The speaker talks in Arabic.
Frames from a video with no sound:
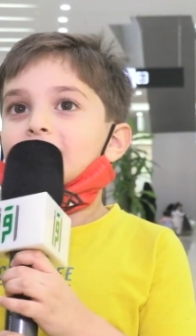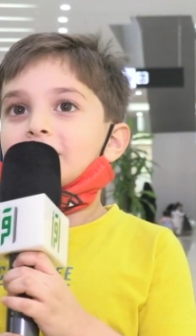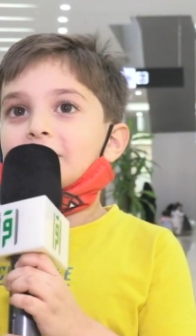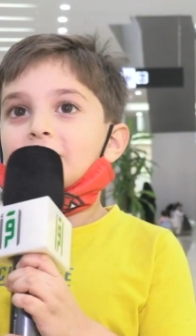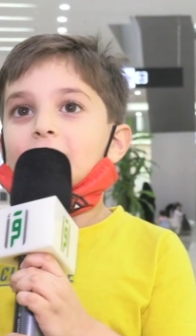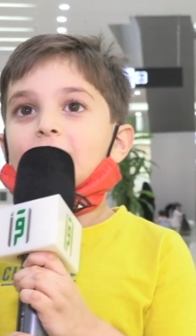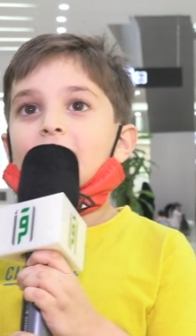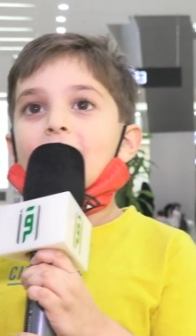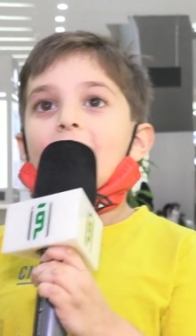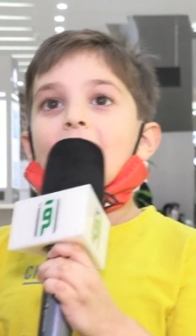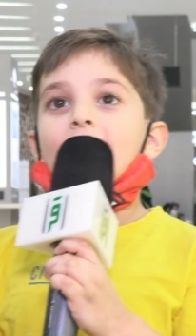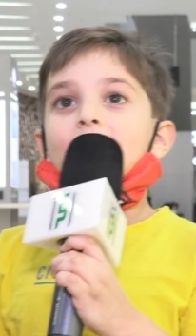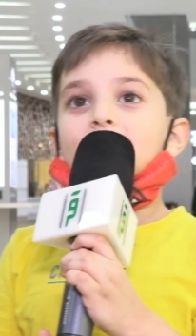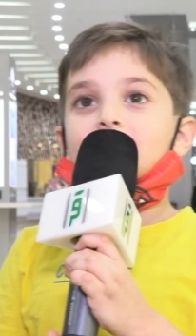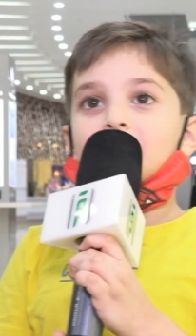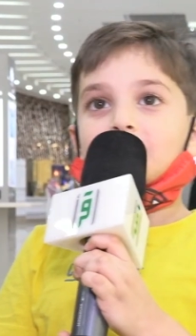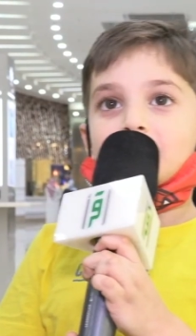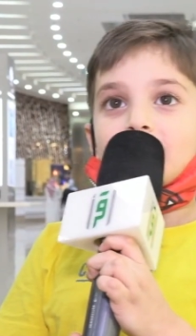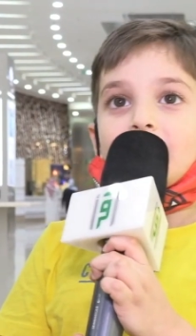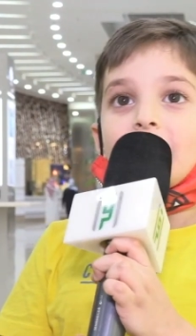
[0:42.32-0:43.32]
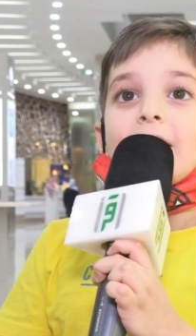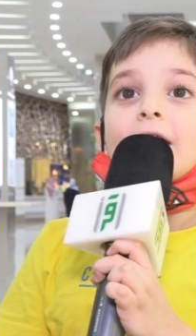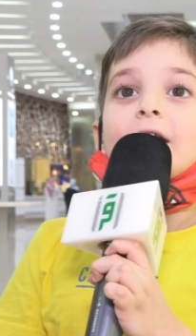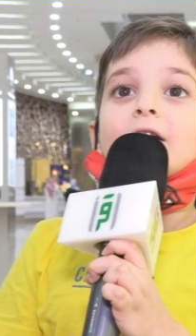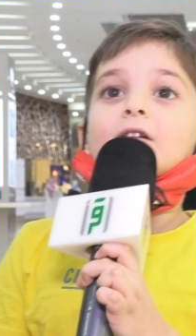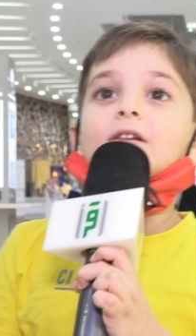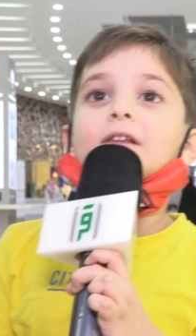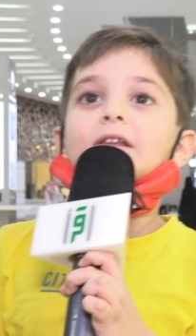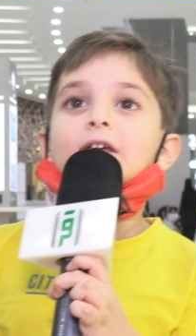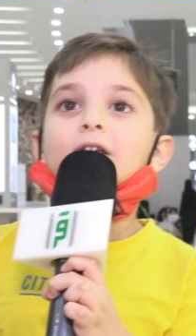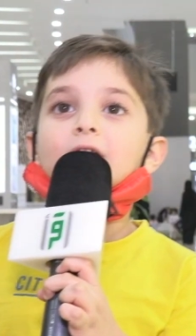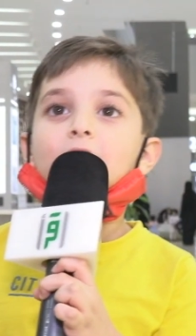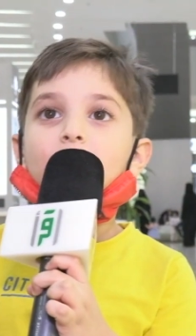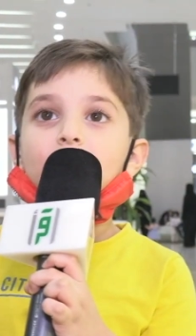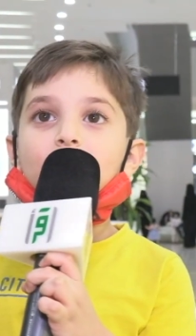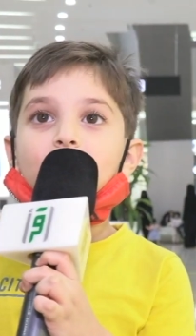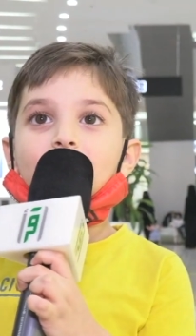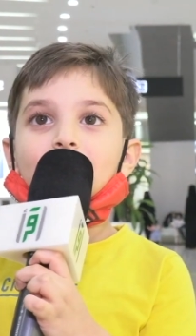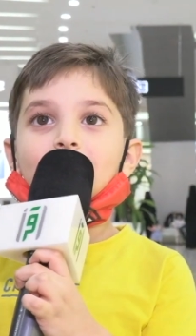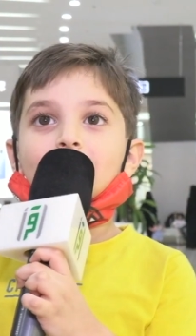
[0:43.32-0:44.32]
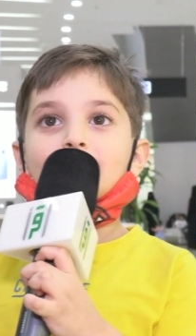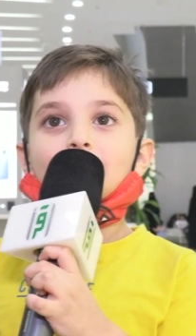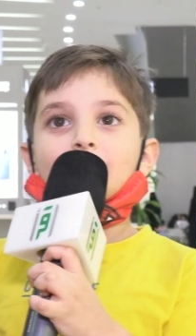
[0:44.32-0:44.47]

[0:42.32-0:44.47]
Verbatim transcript: كل عام خير لكل